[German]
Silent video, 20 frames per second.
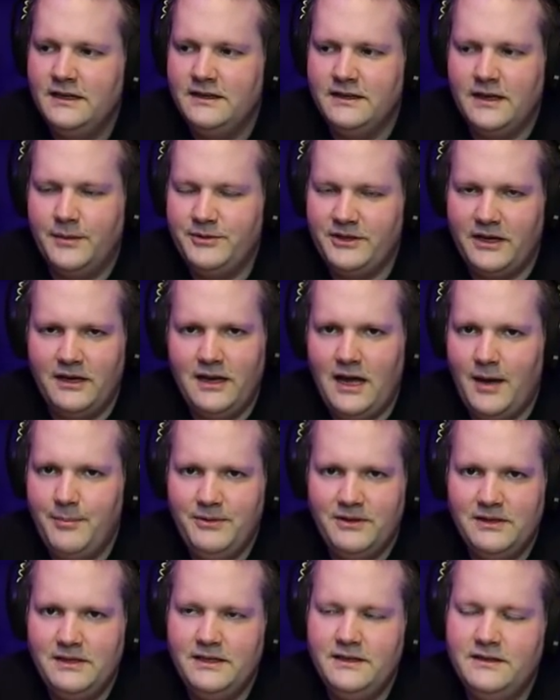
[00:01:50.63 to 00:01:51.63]
Die habe ich alle
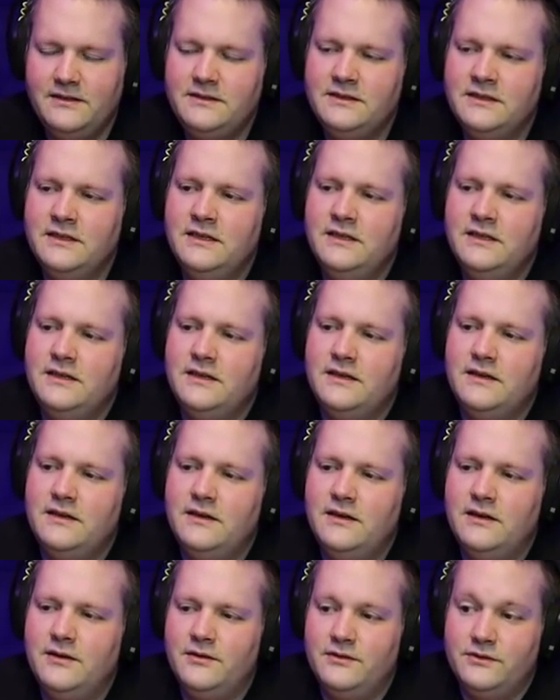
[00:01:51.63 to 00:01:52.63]
abgelehnt
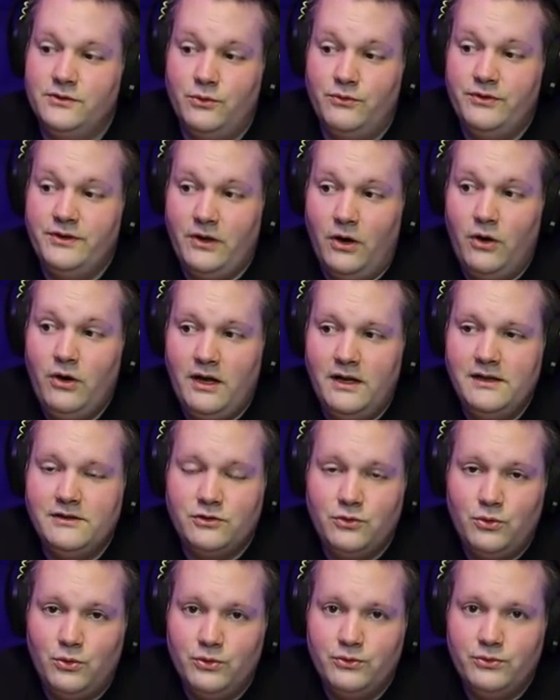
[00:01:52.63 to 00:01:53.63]
äh, so wie auch halt
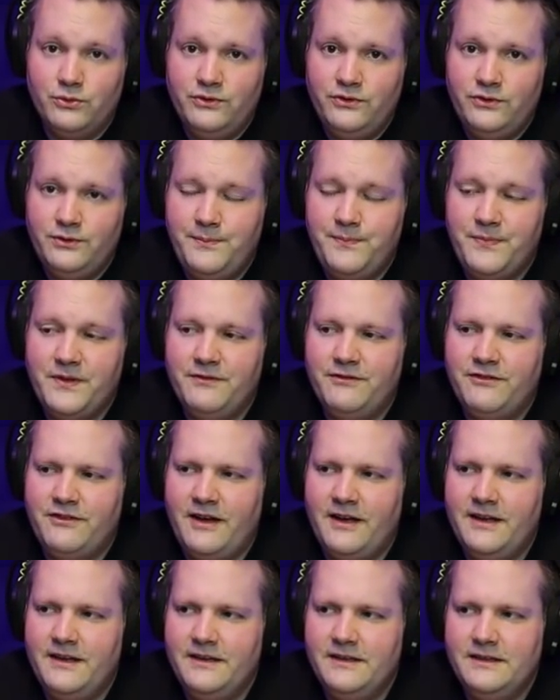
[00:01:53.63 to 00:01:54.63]
Krotus,
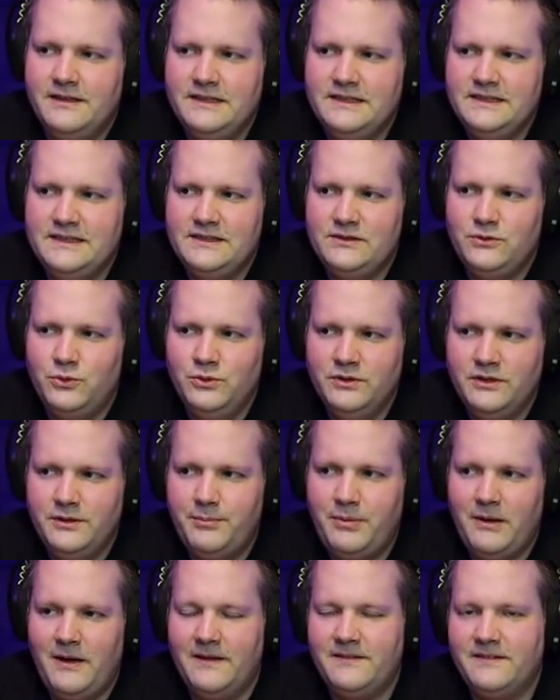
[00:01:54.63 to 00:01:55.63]
weil ich
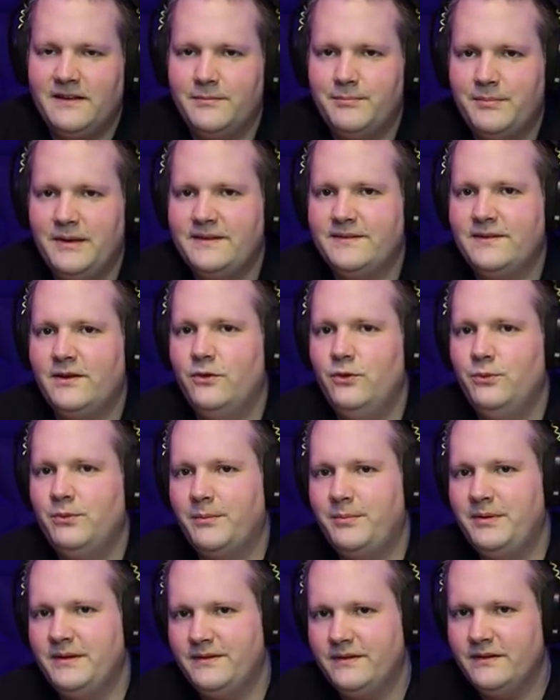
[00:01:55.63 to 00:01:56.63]
ungepartnert besser über
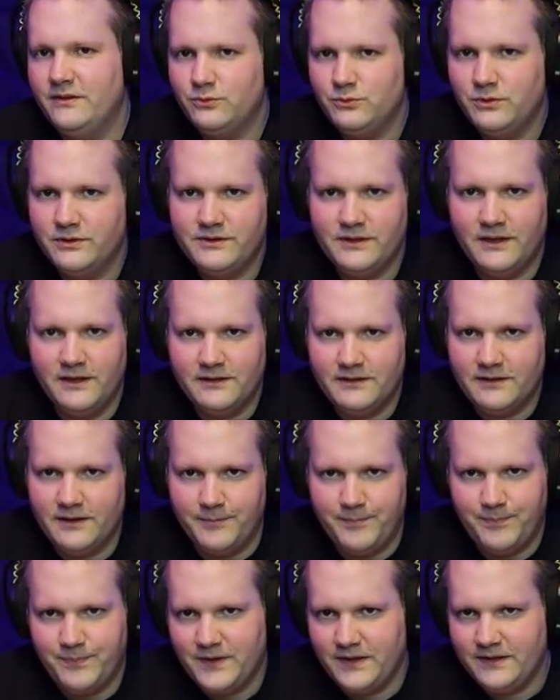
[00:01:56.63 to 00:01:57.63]
PCs urteilen kann.